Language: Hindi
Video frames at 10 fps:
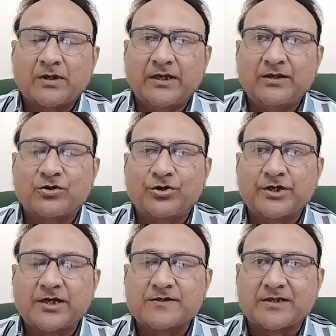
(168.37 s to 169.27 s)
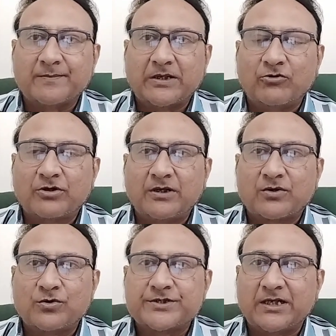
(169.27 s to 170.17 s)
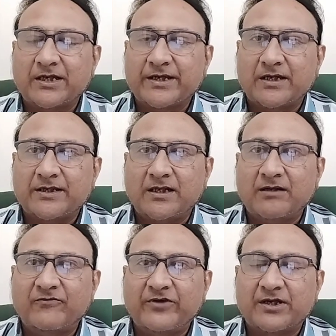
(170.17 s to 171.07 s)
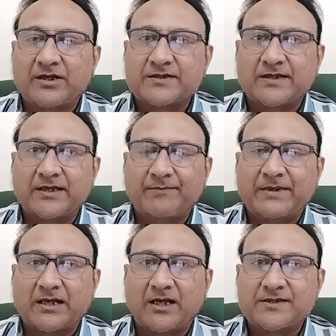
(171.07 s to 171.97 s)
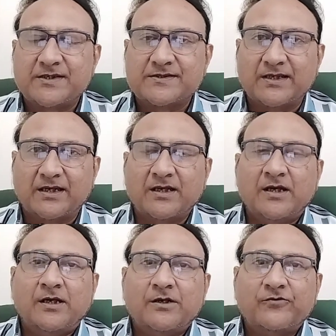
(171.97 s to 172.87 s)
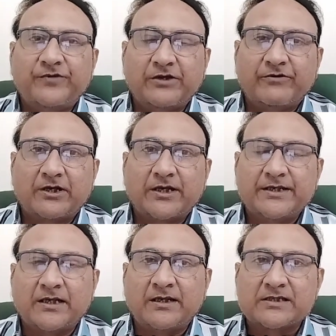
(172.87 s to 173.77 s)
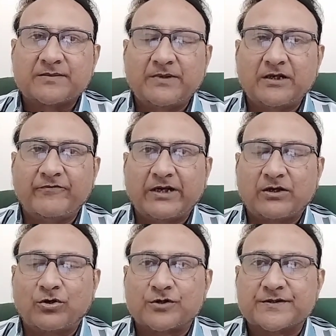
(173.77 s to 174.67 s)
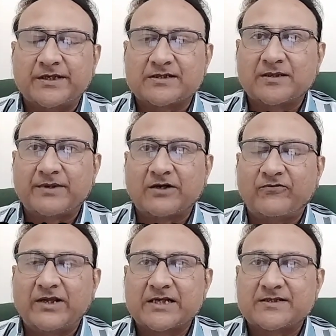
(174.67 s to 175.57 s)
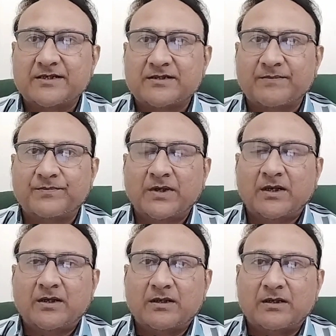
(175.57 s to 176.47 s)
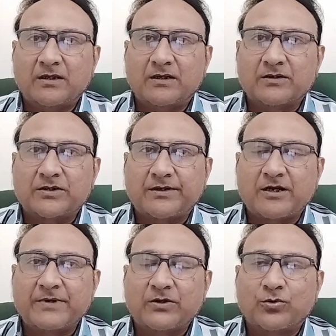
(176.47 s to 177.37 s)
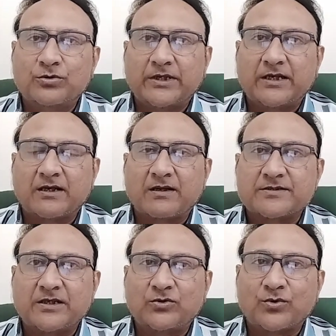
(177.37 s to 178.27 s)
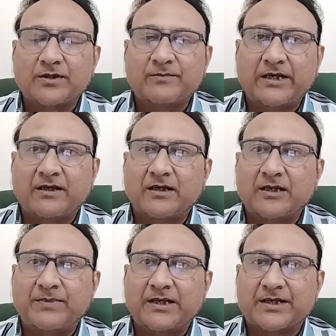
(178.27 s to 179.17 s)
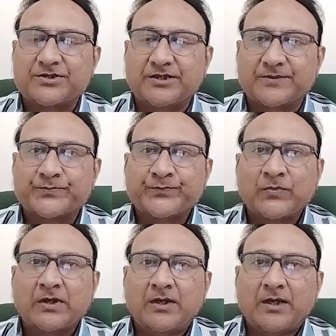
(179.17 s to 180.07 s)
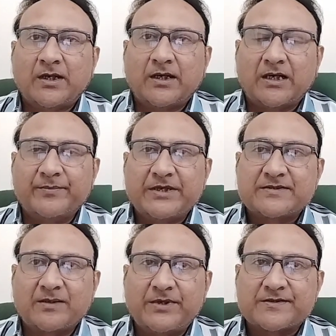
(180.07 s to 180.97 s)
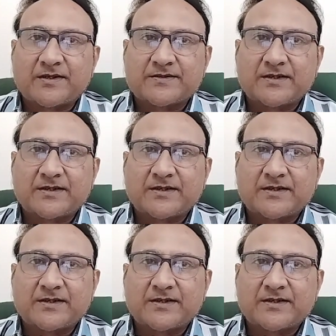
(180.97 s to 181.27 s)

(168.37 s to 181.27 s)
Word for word: इनकॉन्टिनेंस है बाउल कंट्रोल चला गया या लिम वीकनेस है या पैरालिसिस है फीवर है या अनएक्सप्लेन वेट लॉस है ये सब रेड फ्लैग्स है जब ट्रीटमेंट खुद नहीं करना चाहिए तुरंत मेडिकल हेल्प लेना चाहिए अब ये सब डिस्कस